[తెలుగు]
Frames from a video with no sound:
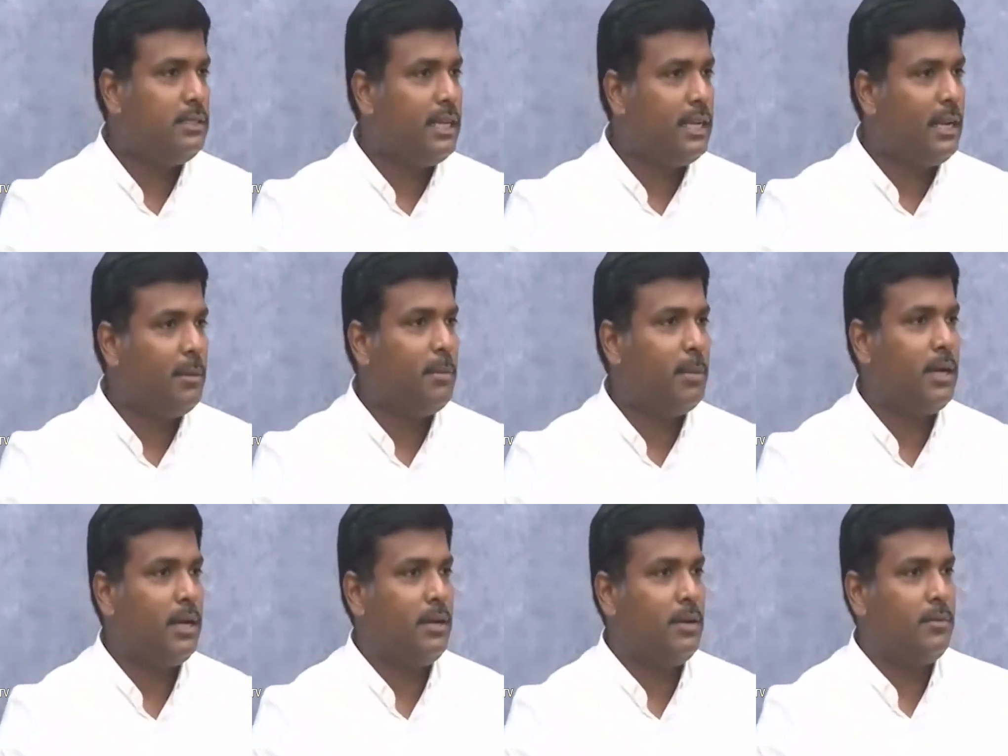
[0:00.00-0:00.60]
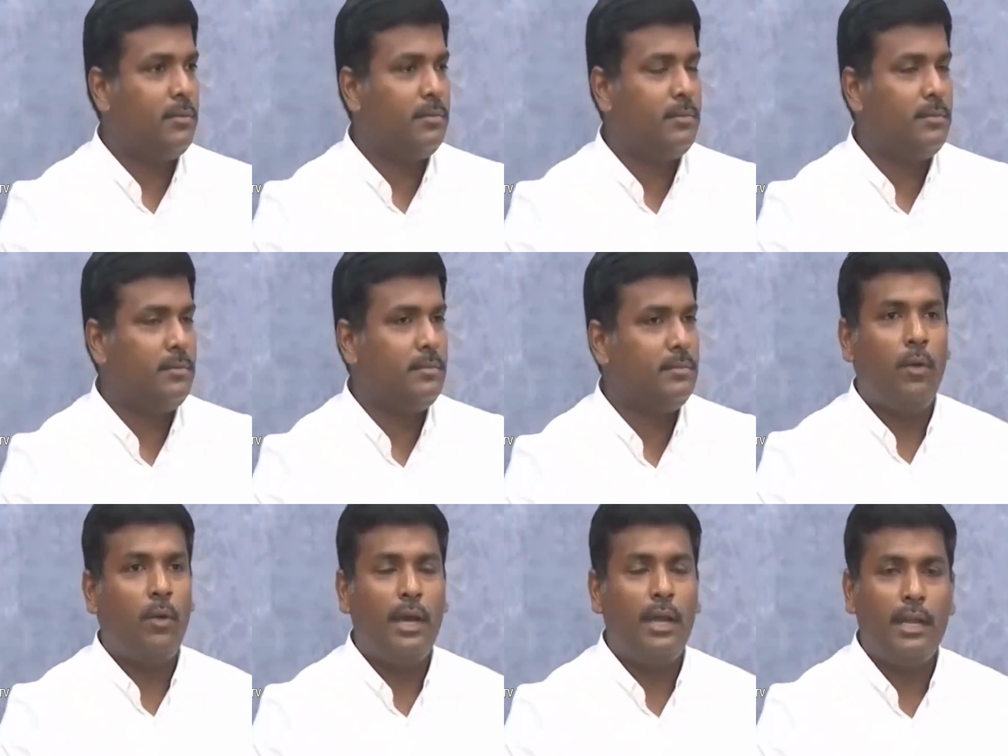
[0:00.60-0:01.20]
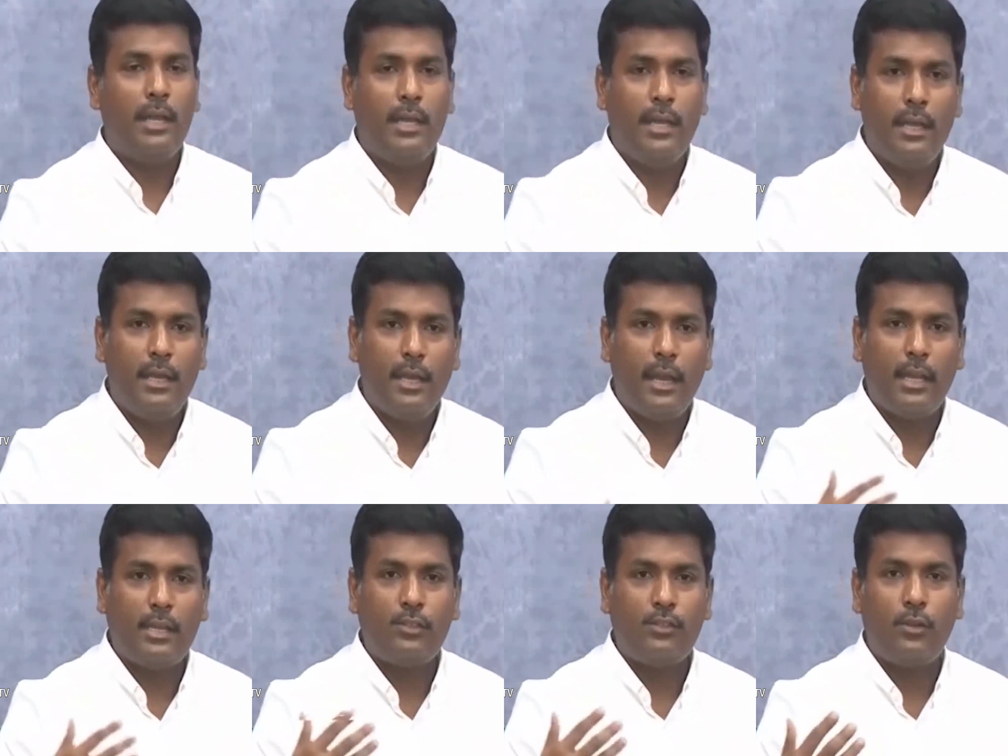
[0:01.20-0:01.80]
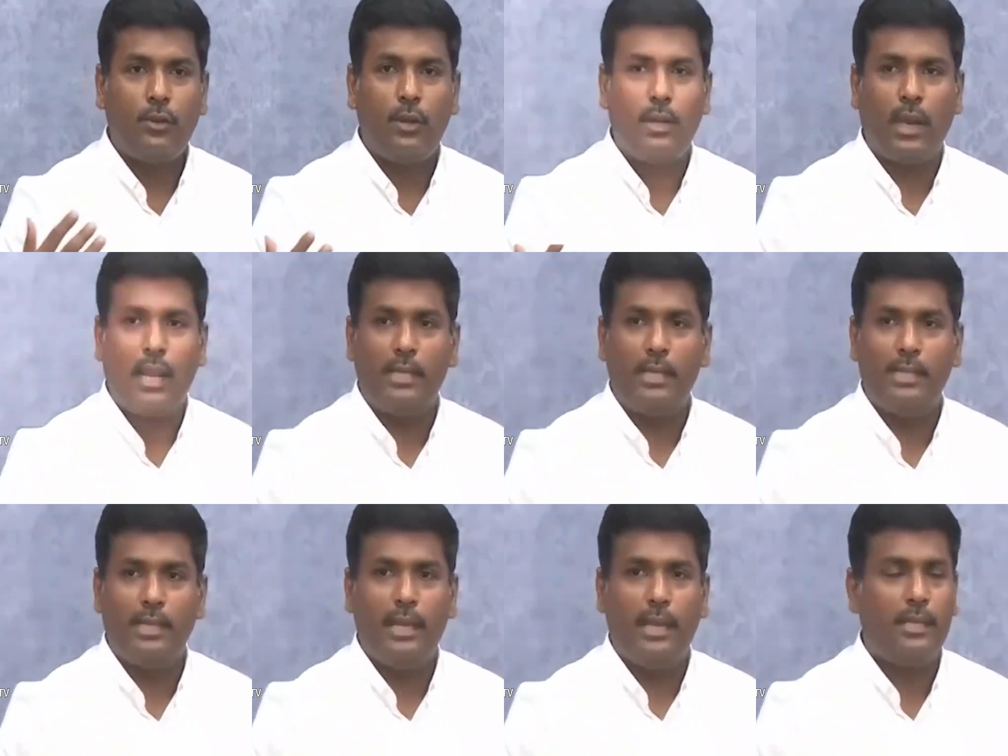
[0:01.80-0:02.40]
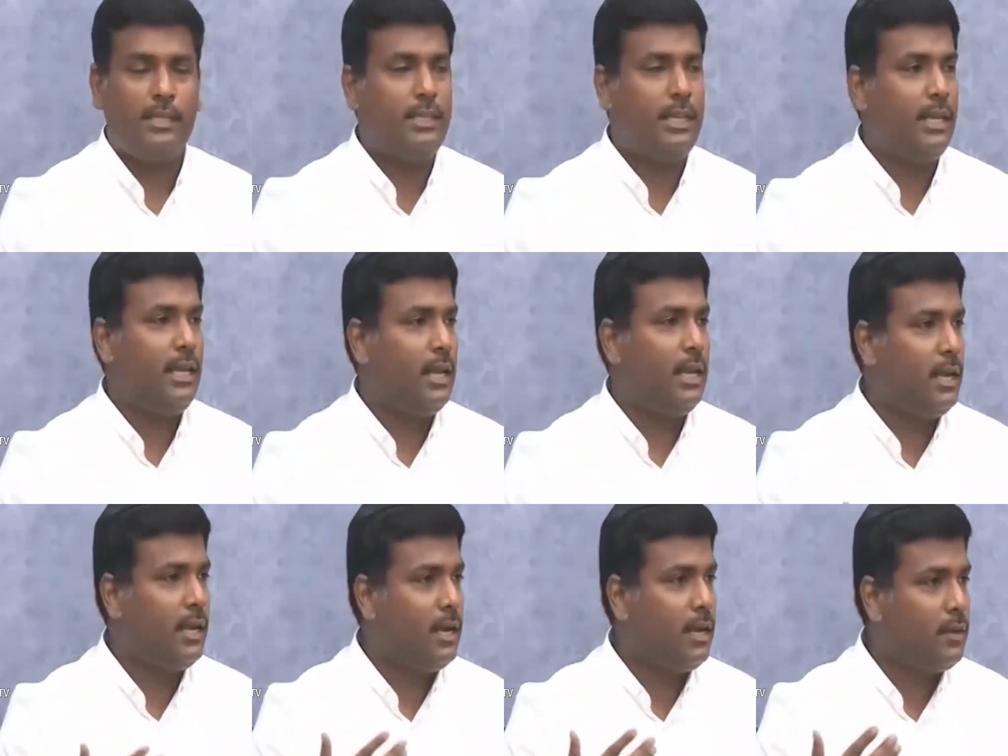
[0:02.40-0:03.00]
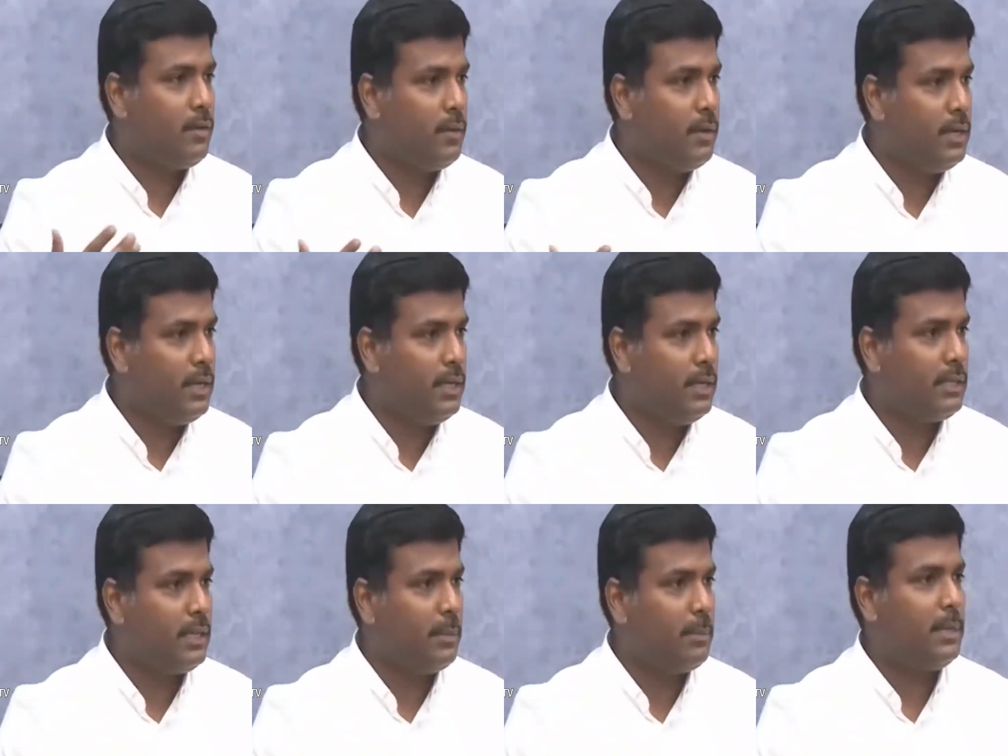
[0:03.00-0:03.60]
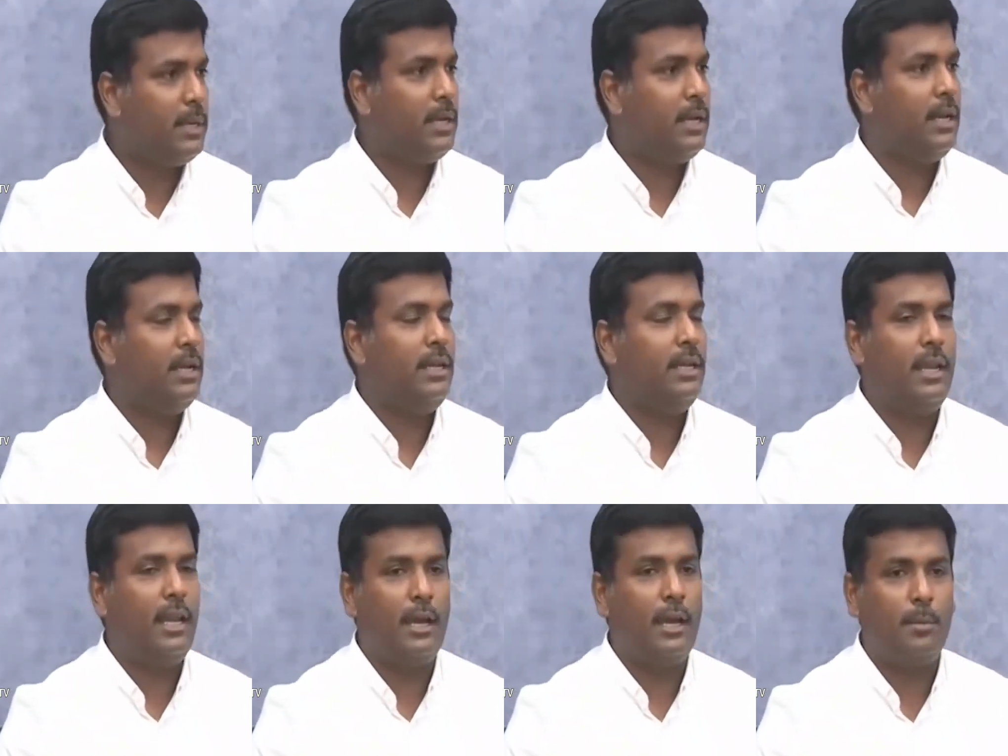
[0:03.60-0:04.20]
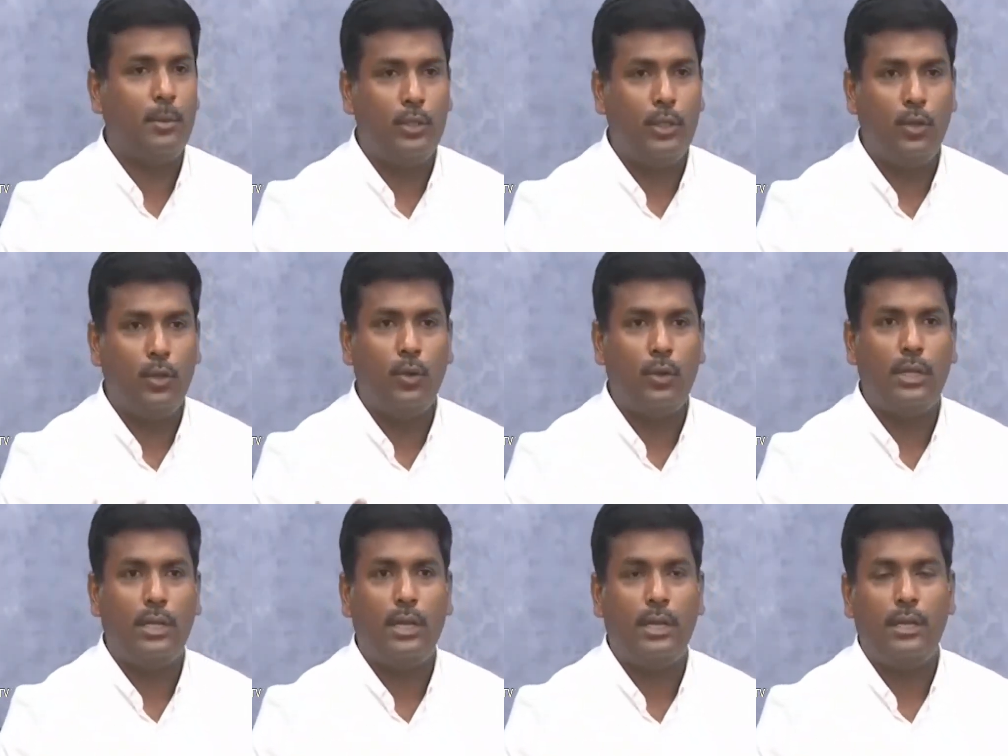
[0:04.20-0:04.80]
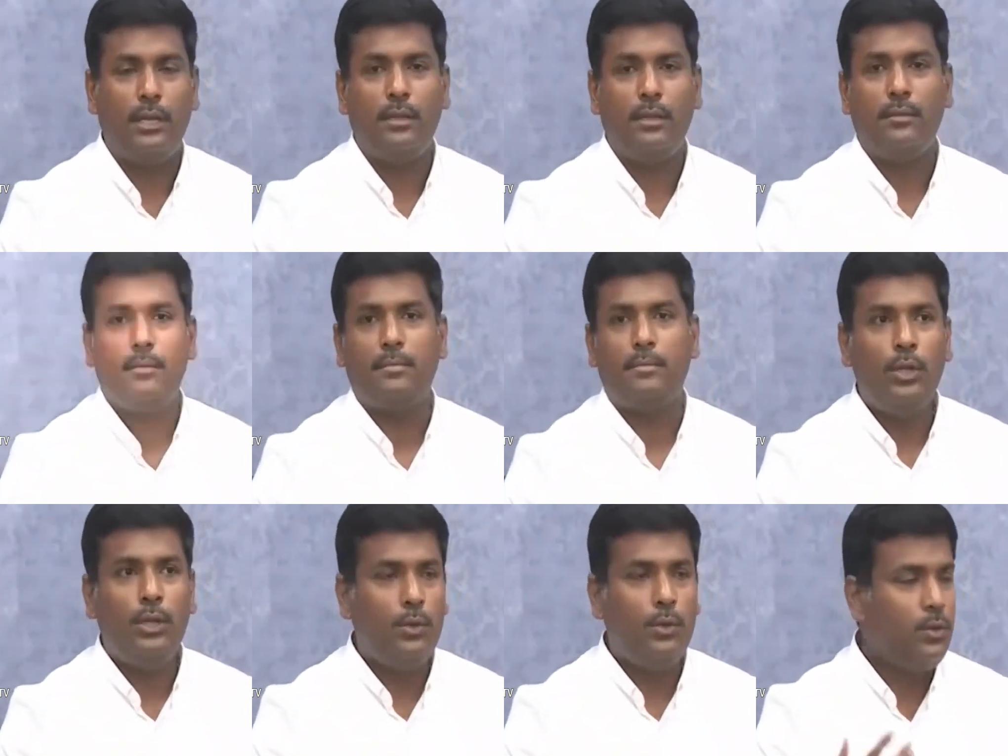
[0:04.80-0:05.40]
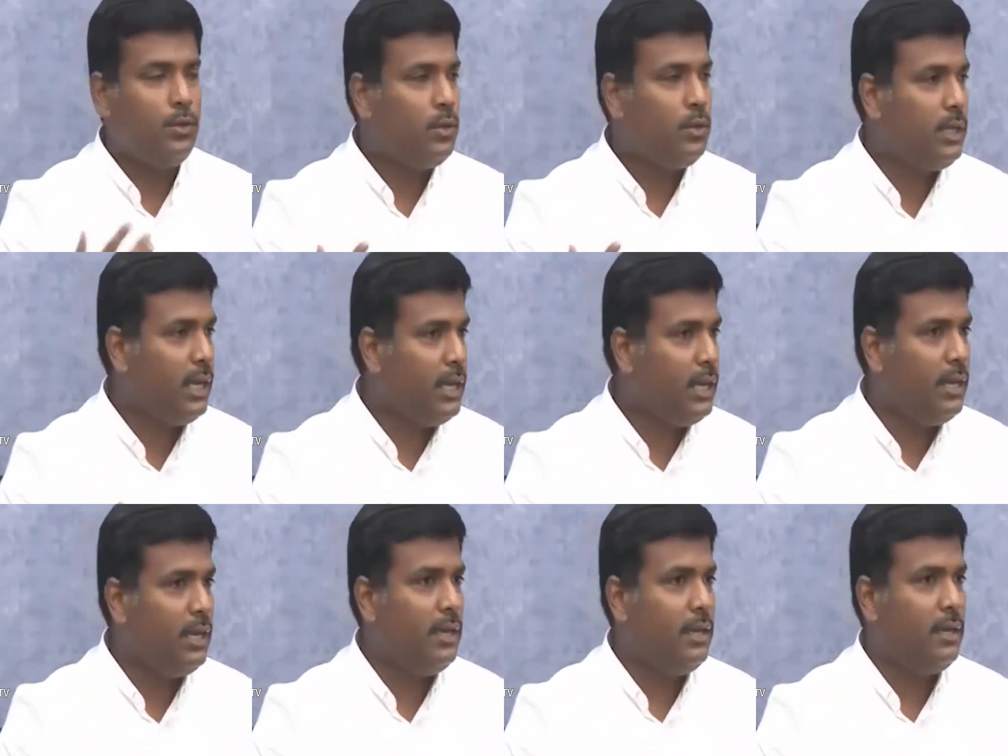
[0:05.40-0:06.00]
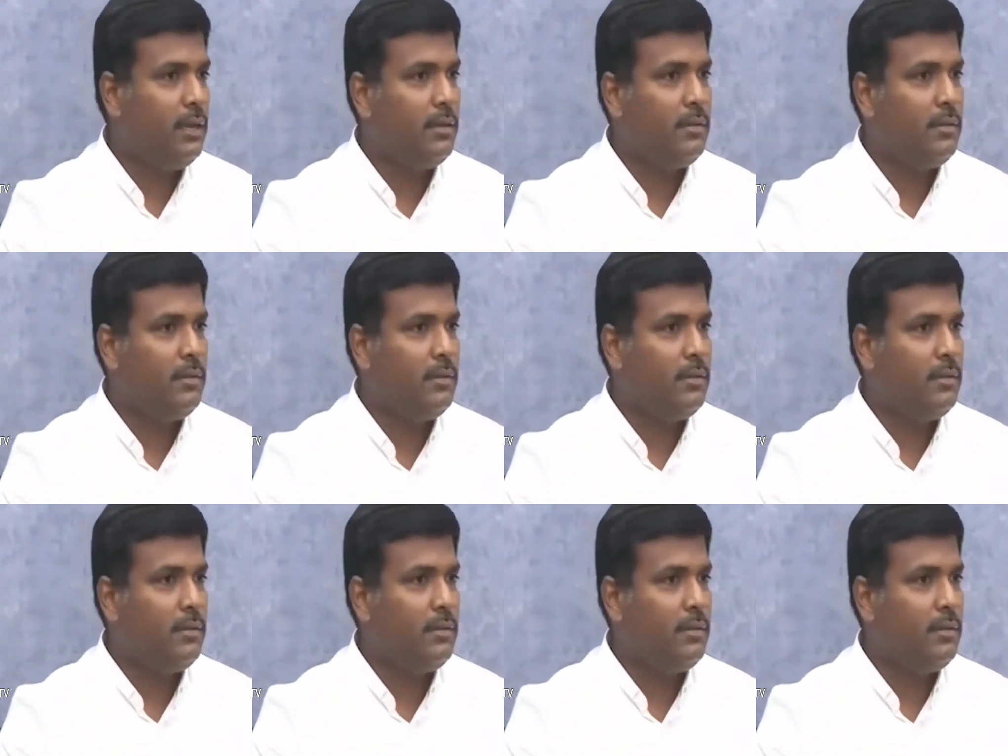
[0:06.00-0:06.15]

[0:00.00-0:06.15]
చిన్నమ్మ గారు వారికి రాష్ట్రంలో రాజకీయాలు చేయాలన్నటువంటి తపన కానీ లేకపోతే ఇంకోటి కానీ ఉండి ఉండుంటే